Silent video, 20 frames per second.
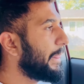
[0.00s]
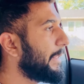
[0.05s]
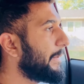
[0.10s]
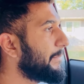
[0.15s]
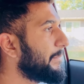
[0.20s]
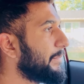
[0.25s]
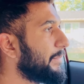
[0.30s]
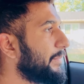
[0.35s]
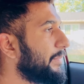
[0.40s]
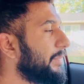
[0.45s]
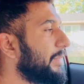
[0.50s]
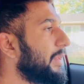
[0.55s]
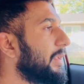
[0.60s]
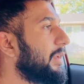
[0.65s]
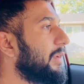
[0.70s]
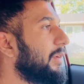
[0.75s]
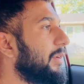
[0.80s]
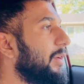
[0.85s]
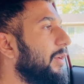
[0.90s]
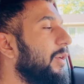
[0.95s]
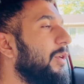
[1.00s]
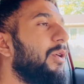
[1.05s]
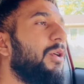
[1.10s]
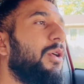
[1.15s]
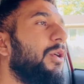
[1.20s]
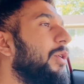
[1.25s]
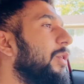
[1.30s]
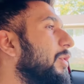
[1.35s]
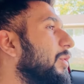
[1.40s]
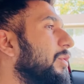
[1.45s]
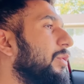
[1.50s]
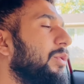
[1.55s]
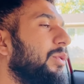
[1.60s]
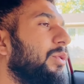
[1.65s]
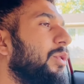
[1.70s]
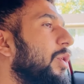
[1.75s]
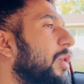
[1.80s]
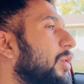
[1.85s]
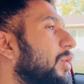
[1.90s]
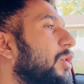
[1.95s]
में जॉब्स नहीं है मसाइल हैं
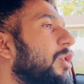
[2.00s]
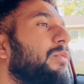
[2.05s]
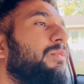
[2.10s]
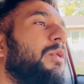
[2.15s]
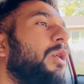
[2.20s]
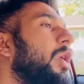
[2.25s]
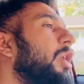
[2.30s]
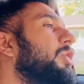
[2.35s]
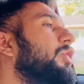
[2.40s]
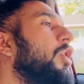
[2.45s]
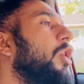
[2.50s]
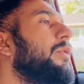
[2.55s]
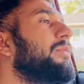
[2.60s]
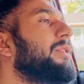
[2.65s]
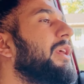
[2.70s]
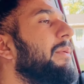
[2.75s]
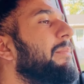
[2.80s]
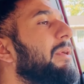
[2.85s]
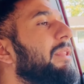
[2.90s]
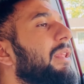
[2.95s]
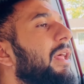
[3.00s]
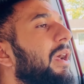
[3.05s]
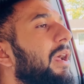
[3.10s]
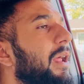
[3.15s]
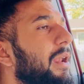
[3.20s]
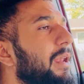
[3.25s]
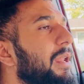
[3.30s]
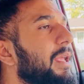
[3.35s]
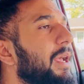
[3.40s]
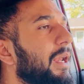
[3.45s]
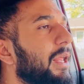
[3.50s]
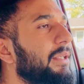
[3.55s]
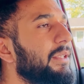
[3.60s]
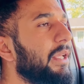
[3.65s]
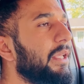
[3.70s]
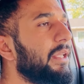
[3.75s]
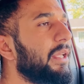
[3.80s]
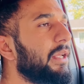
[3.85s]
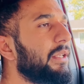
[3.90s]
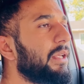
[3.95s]
ये चीजें हैं बहुत जॉब्स है बंदा करने वाला
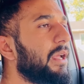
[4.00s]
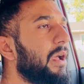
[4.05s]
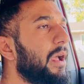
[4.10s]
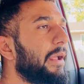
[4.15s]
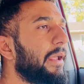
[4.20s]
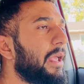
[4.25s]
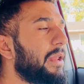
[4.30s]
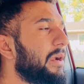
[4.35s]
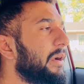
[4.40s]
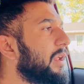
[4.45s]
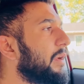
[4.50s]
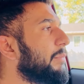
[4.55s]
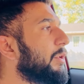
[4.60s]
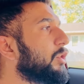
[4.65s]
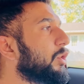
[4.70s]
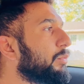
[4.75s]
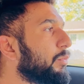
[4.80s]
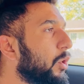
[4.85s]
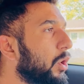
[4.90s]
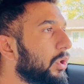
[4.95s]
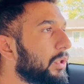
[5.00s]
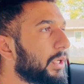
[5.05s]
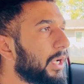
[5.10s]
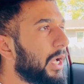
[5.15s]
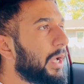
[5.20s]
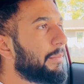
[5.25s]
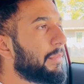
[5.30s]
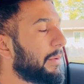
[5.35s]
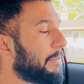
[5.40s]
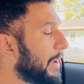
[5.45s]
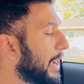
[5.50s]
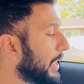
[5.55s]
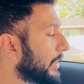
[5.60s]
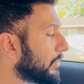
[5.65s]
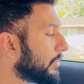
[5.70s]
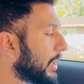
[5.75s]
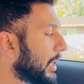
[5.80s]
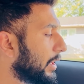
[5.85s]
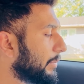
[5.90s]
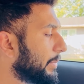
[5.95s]
चाहिए जहाँ कनाडा में तो बहुत काम है मैं
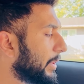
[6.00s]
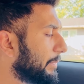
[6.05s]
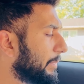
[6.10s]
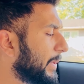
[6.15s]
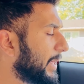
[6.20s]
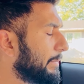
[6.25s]
तो आप